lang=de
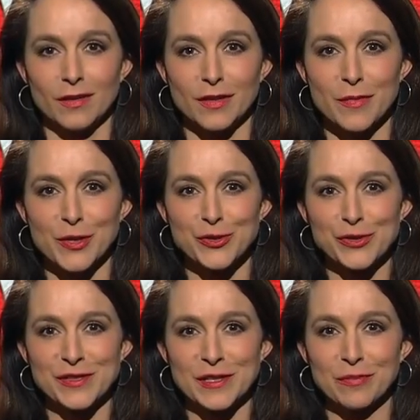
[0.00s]
Ja, der Mensch
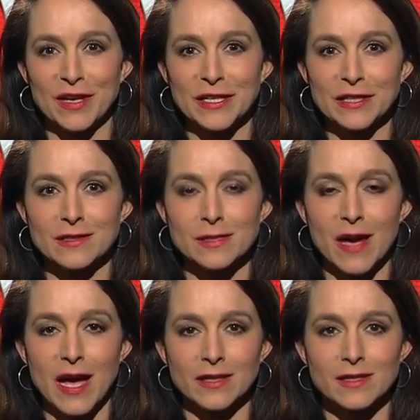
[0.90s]
ist dem Planeten
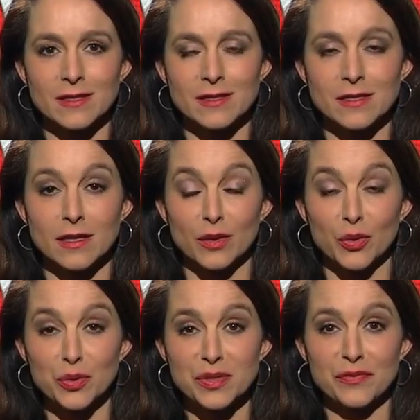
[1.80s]
zwar einerseits der
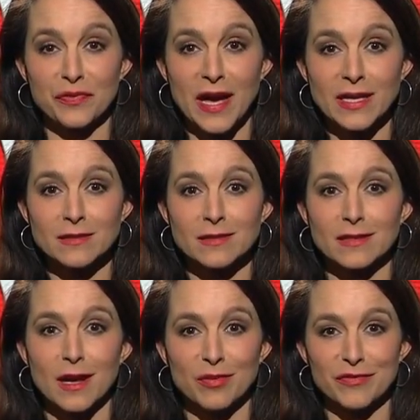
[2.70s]
größte
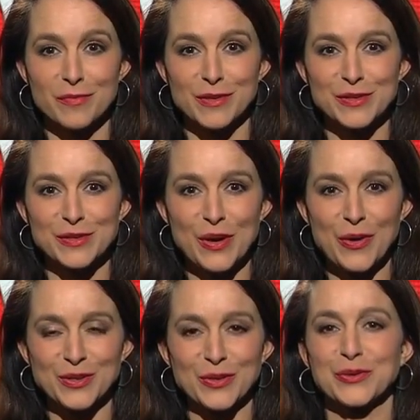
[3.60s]
Feind, aber wie man sieht,
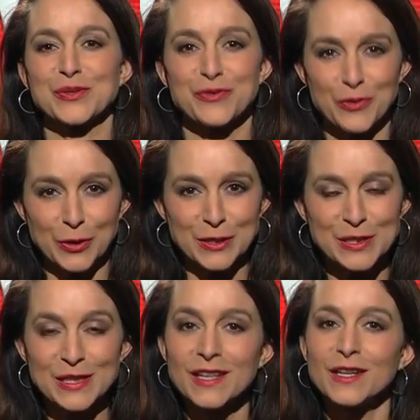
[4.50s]
auch der größte Freund.